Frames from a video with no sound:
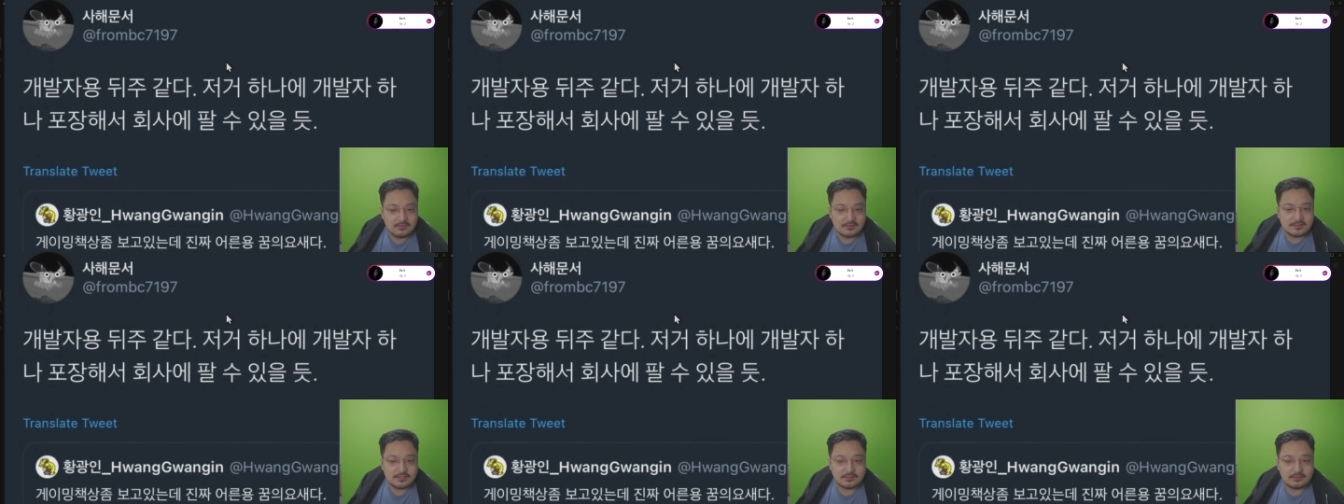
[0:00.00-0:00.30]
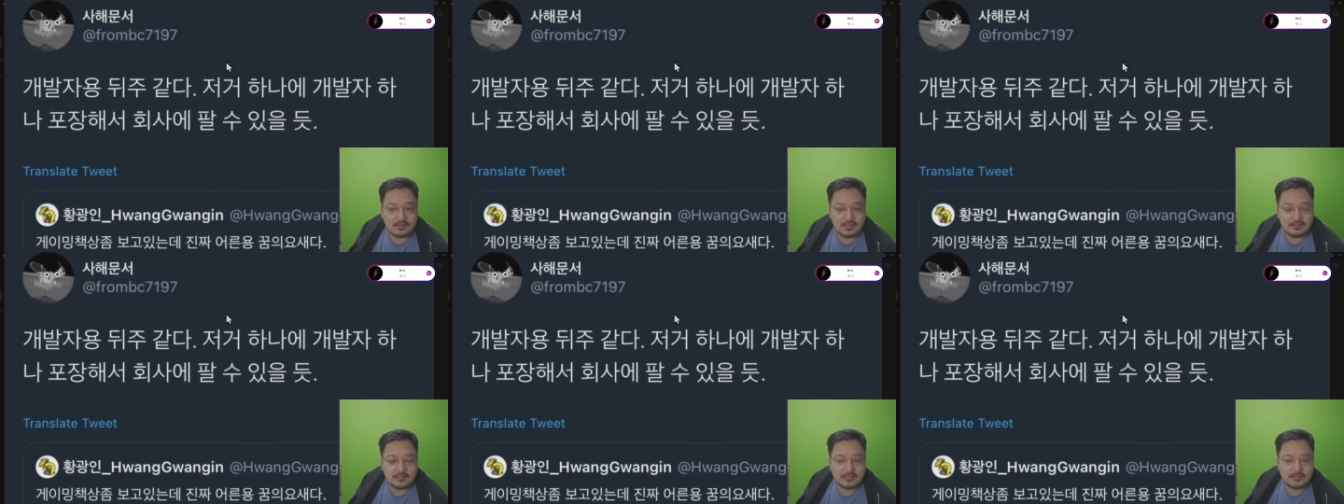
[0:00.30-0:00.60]
저거
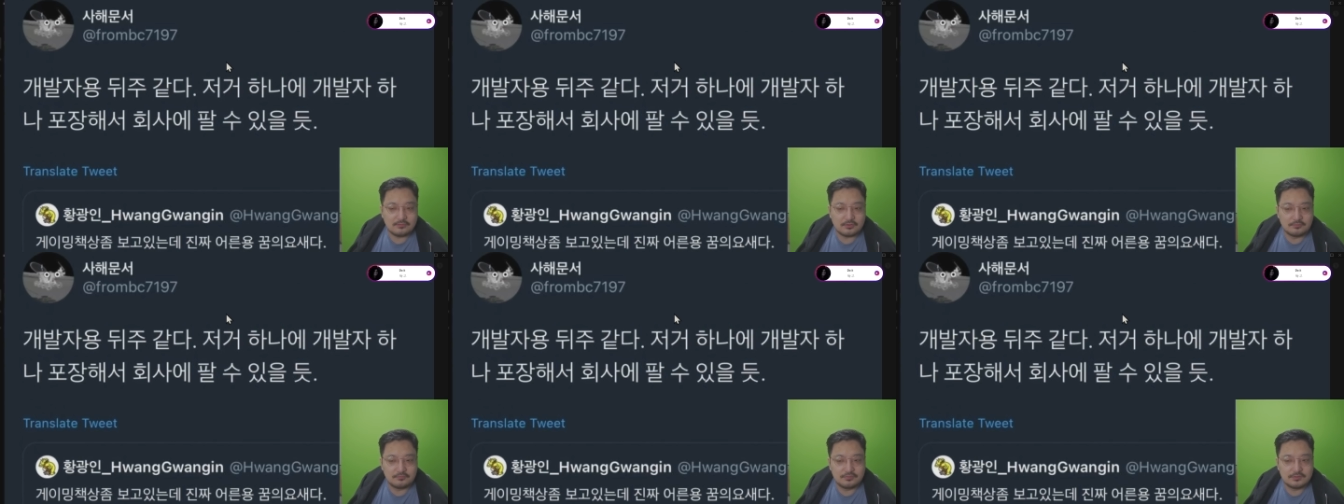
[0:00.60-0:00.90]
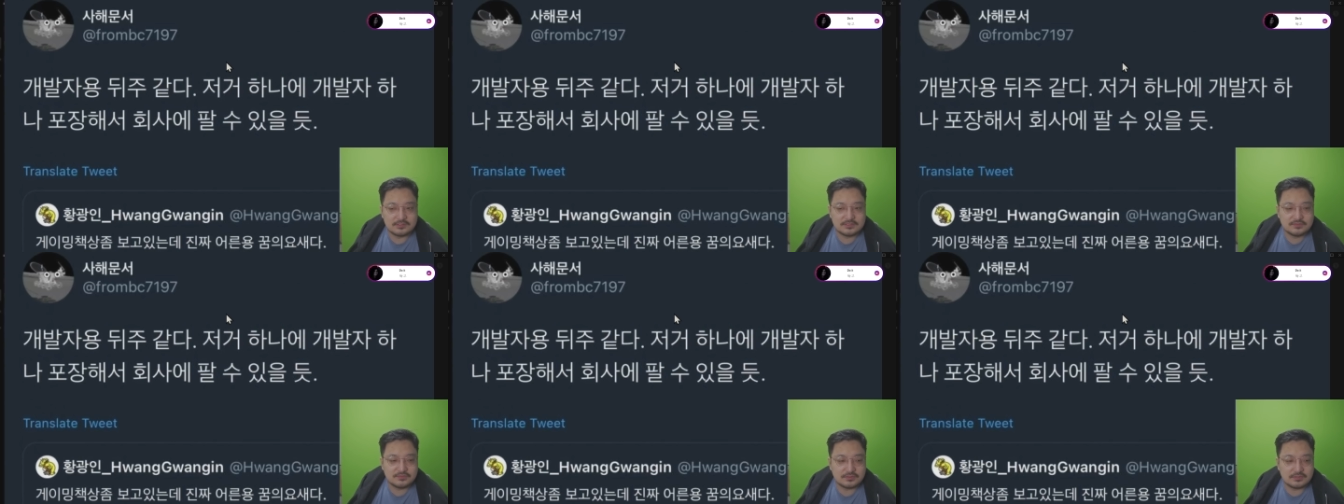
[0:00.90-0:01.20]
하나에 원
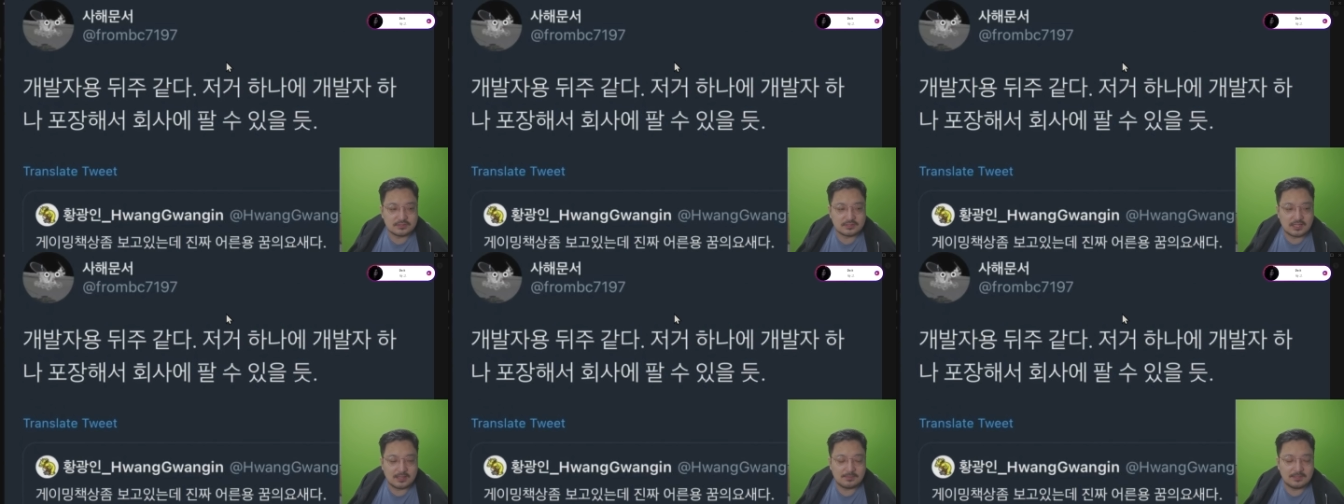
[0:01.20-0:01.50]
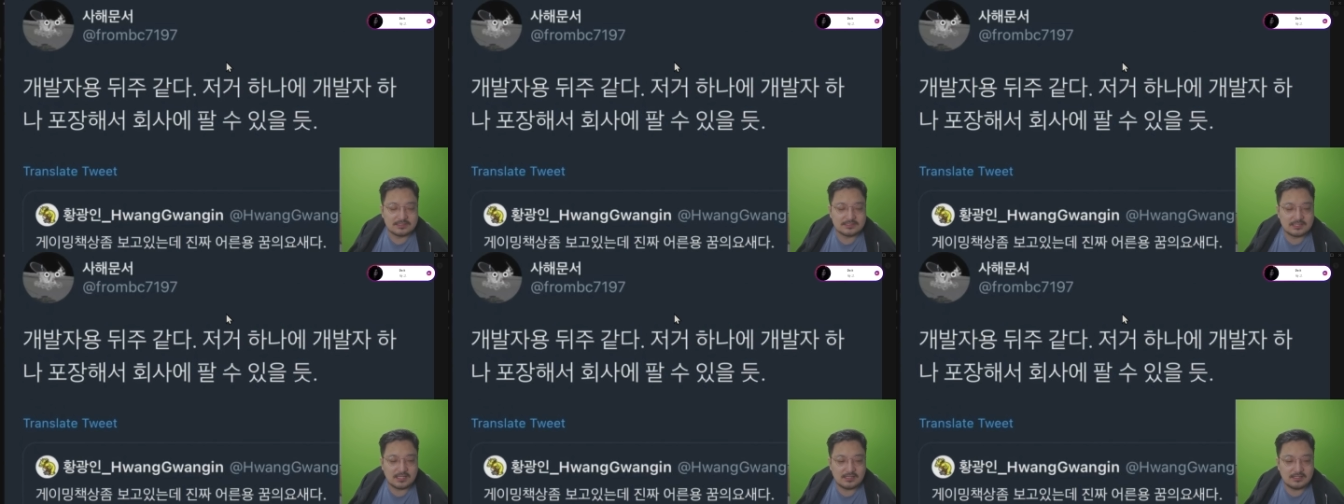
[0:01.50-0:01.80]
플러스 원
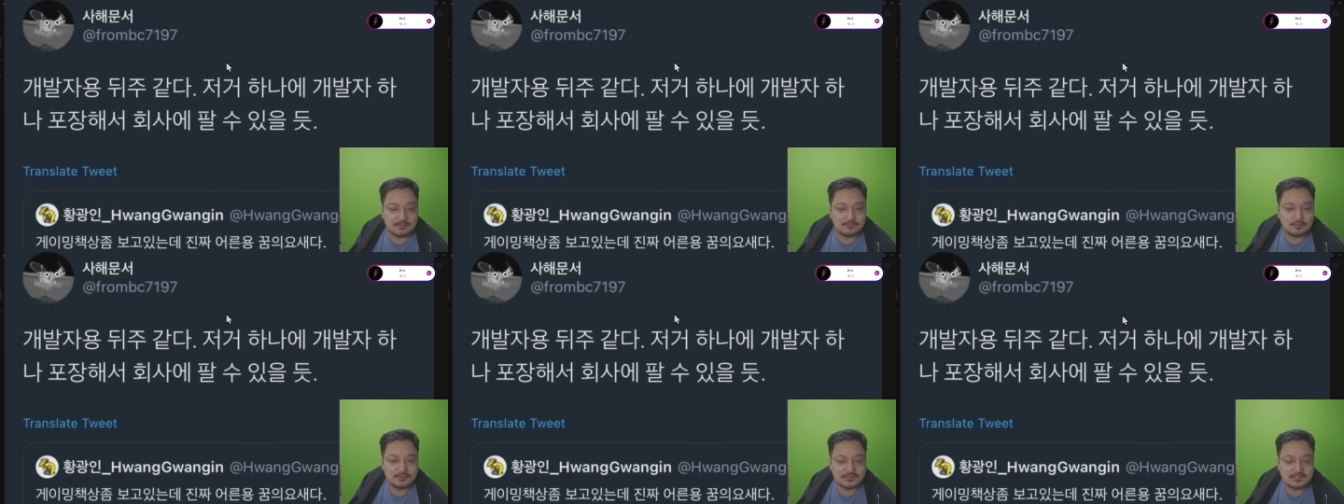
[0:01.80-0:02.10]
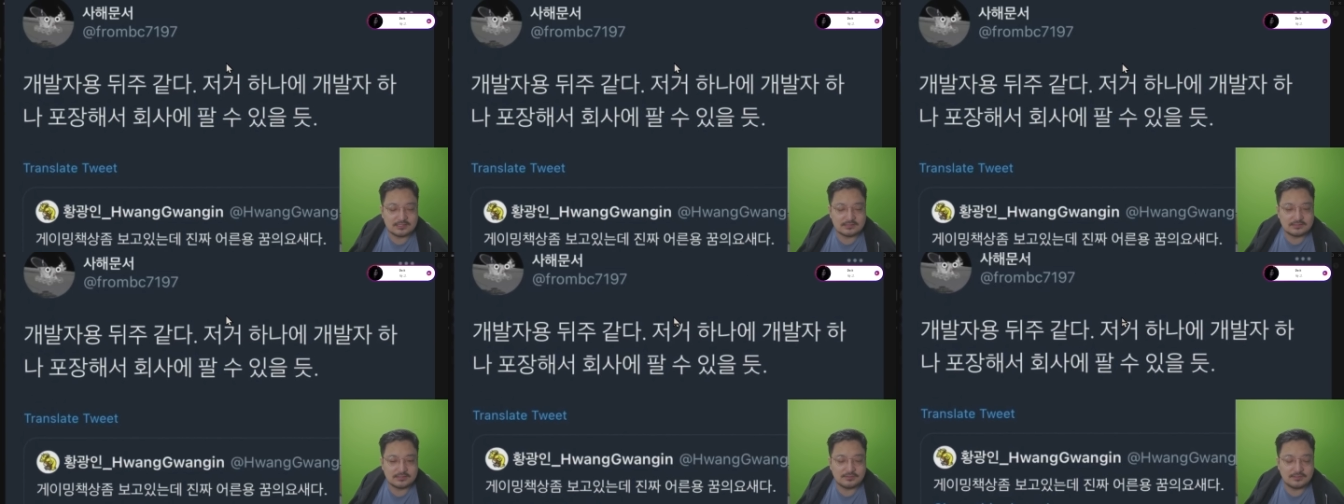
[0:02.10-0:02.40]
개발자 하나
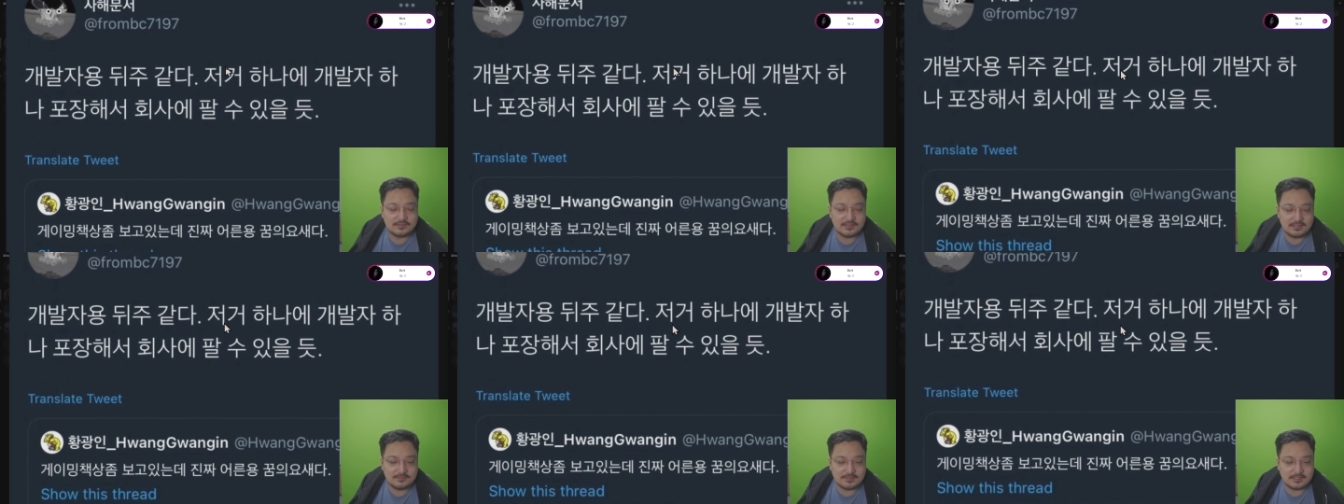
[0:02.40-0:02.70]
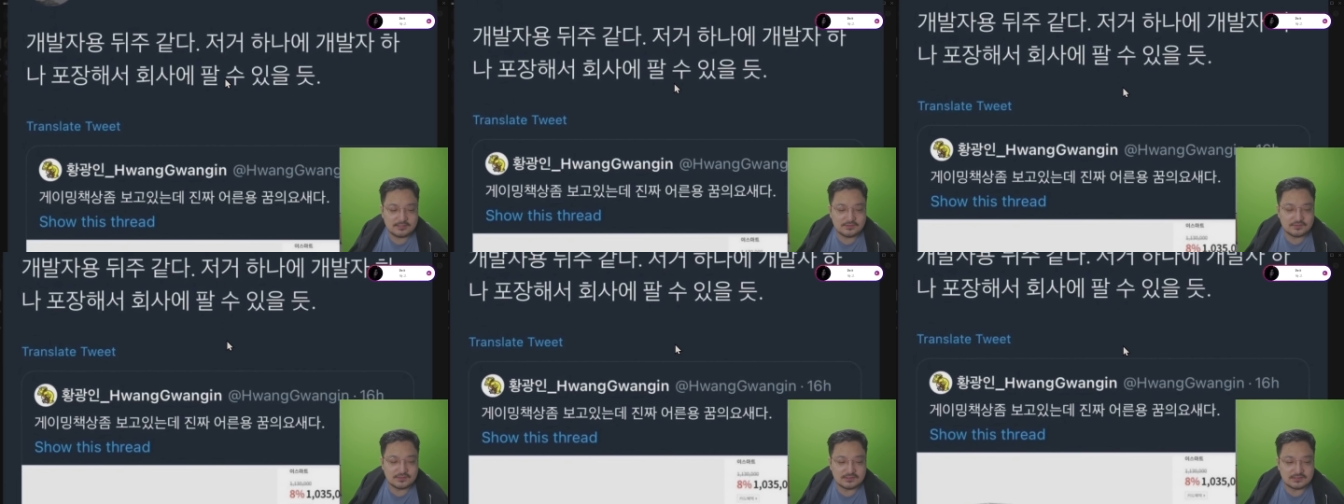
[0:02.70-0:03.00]
포장해서 회사에 팔
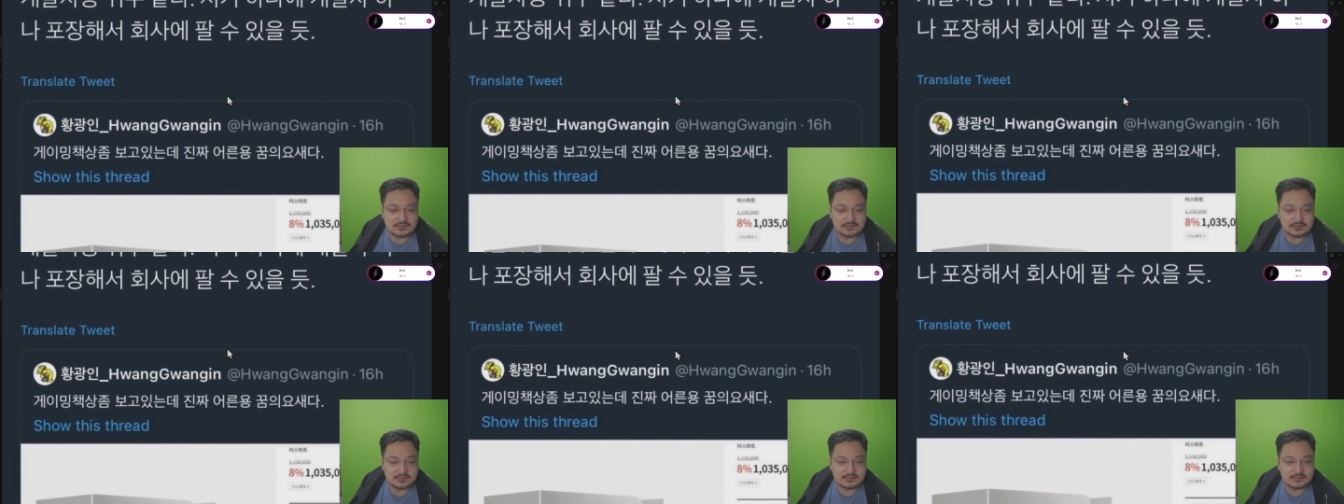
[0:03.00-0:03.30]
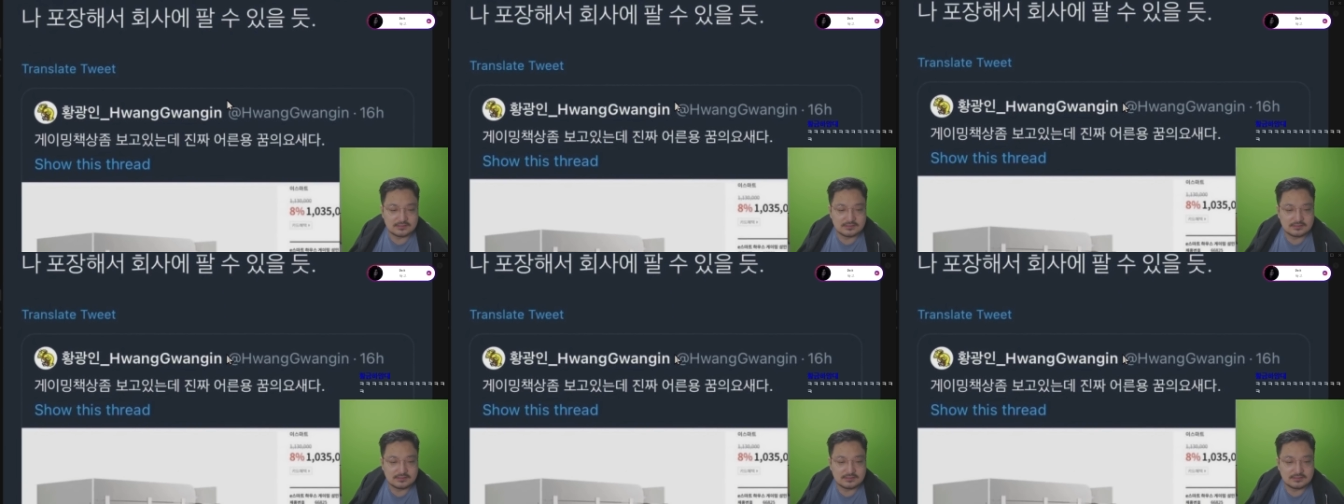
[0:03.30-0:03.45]
수 있을 듯.